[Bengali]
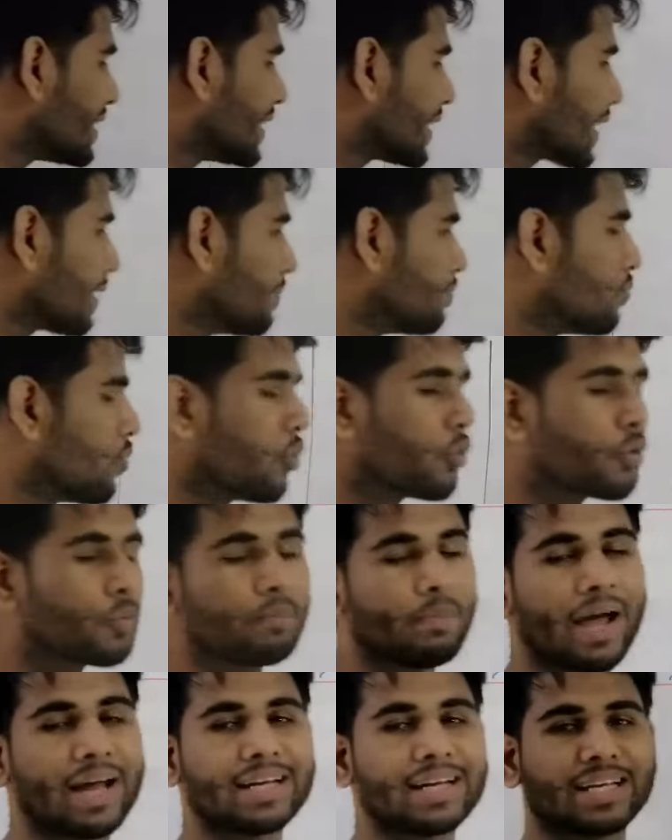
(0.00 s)
আয় থেকে মোট
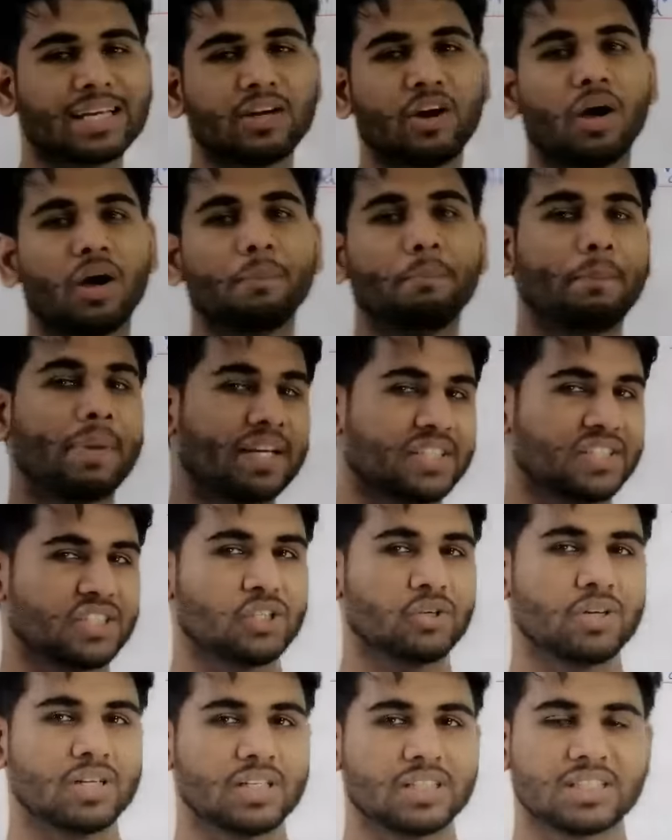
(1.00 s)
ব্যয়টা কি হয়
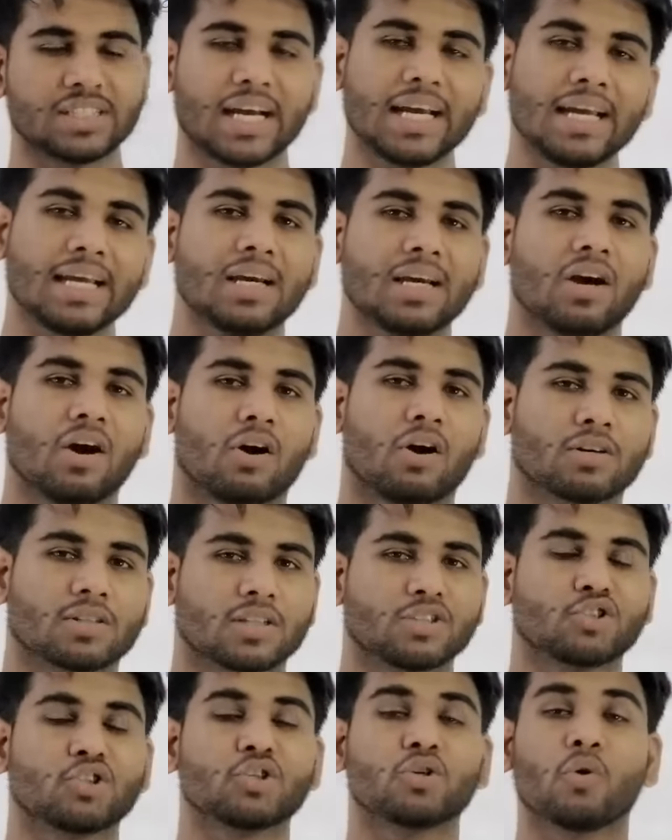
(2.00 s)
বেশি হয়ে যায়
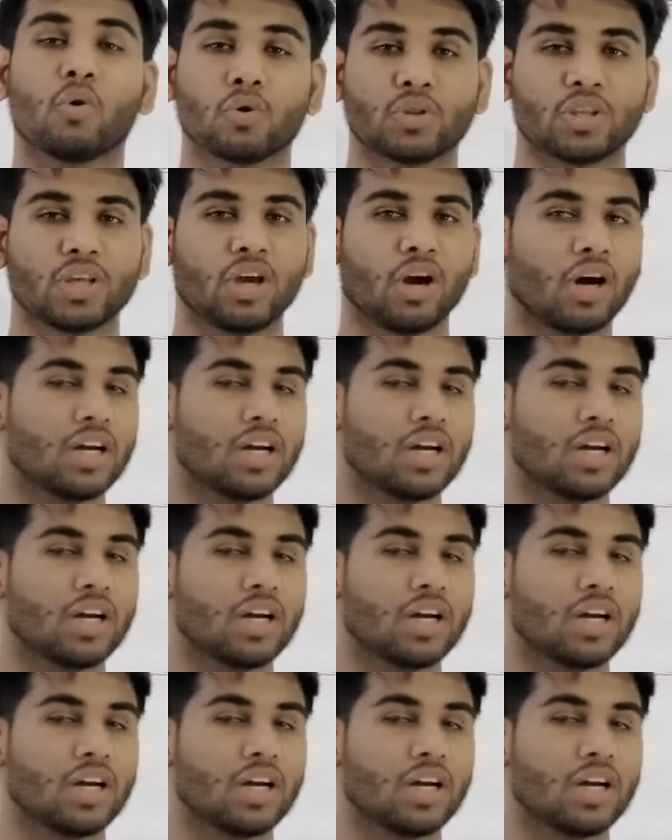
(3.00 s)
অর্থাৎ যদি ক্ষতি